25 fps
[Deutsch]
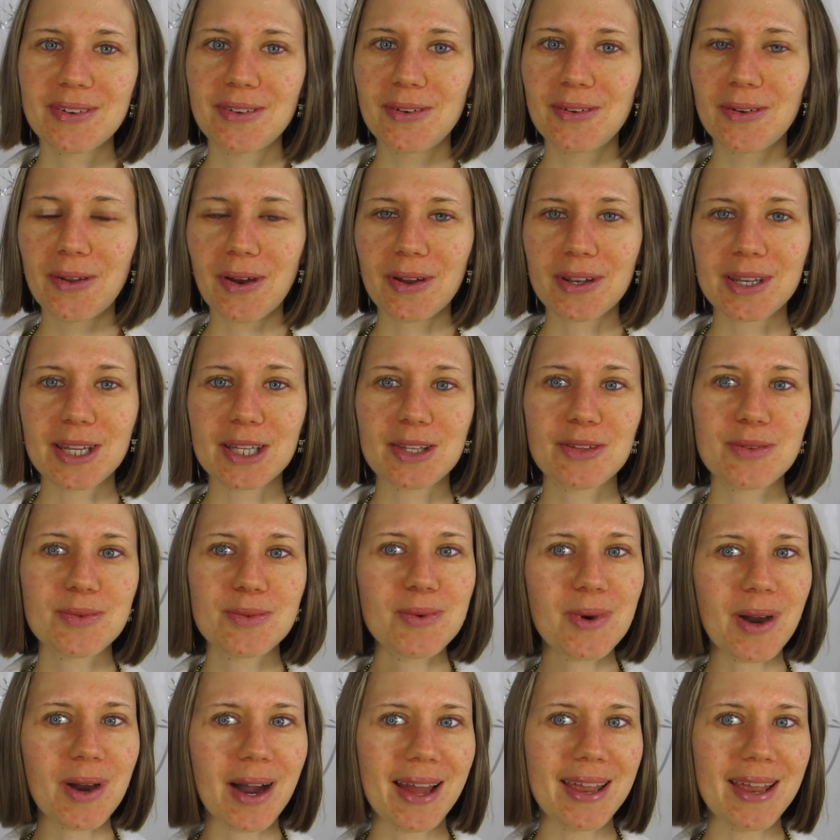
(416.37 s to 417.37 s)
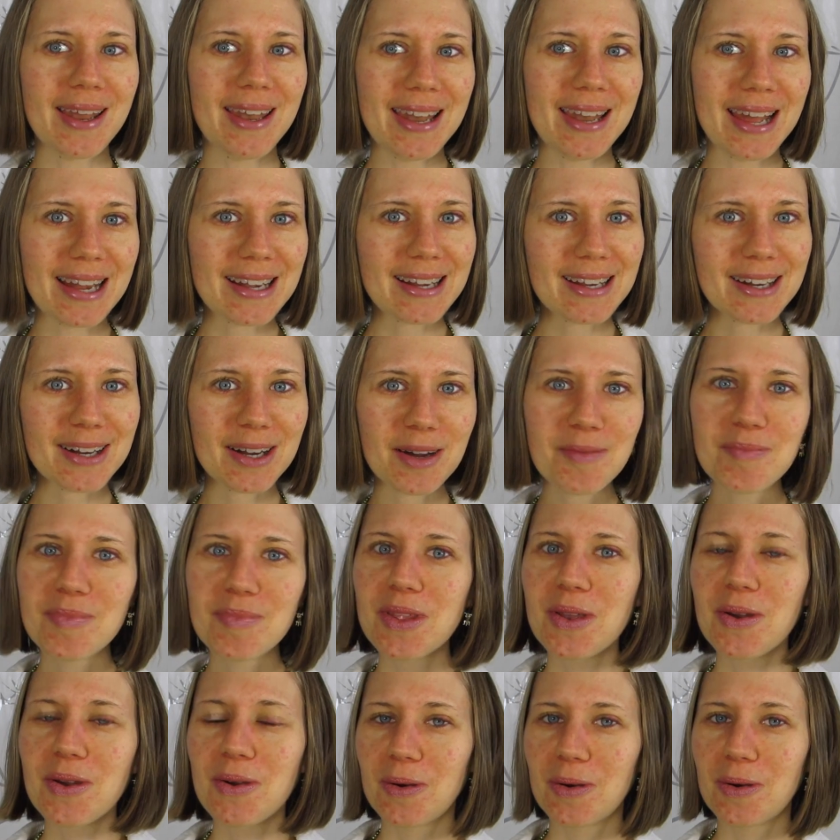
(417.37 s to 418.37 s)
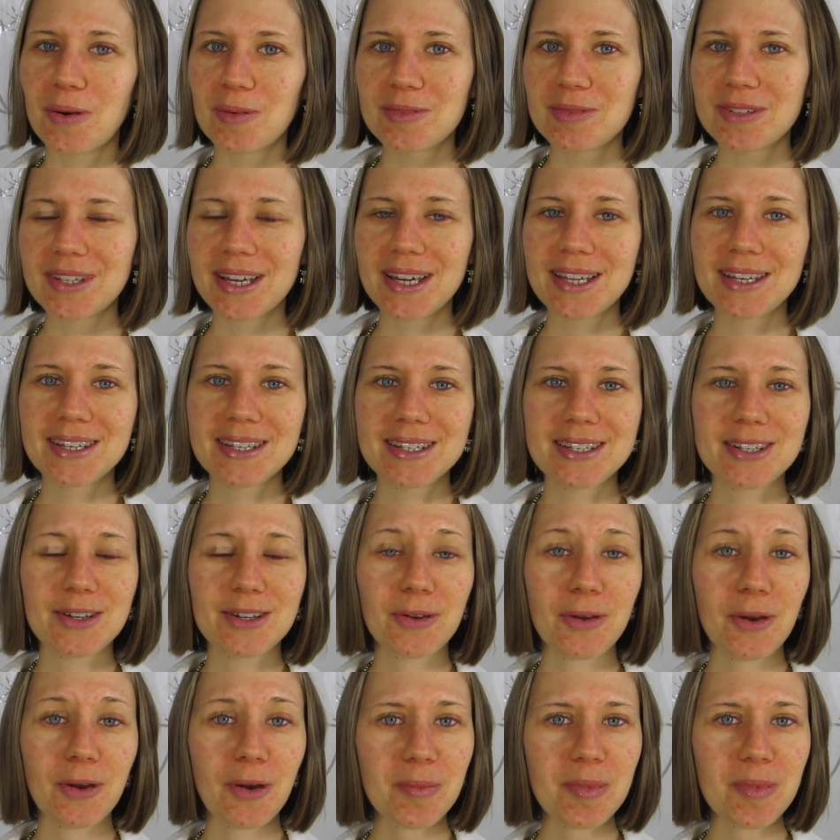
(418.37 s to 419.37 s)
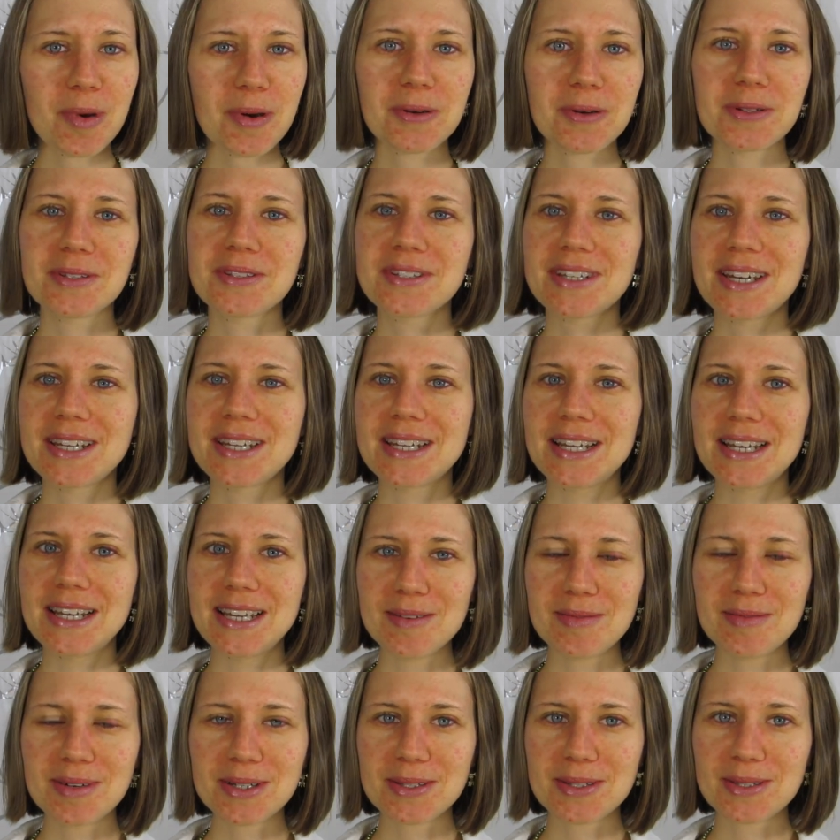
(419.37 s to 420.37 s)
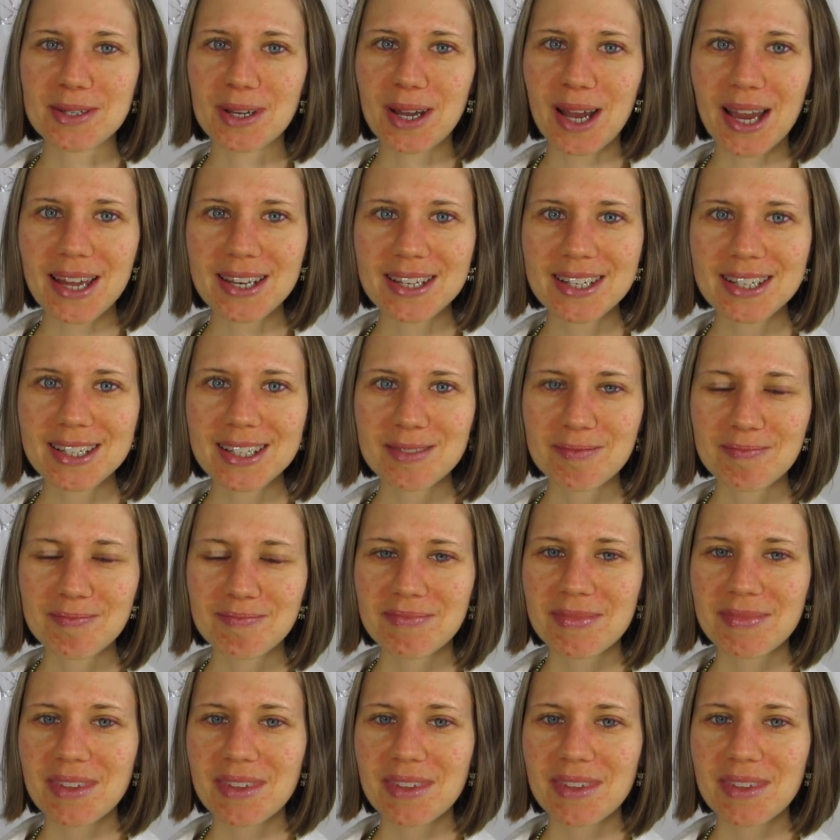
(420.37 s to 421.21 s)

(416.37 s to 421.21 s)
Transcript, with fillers: noch dazu ein leckerer, um seinen Körper und seine Leber zu reinigen?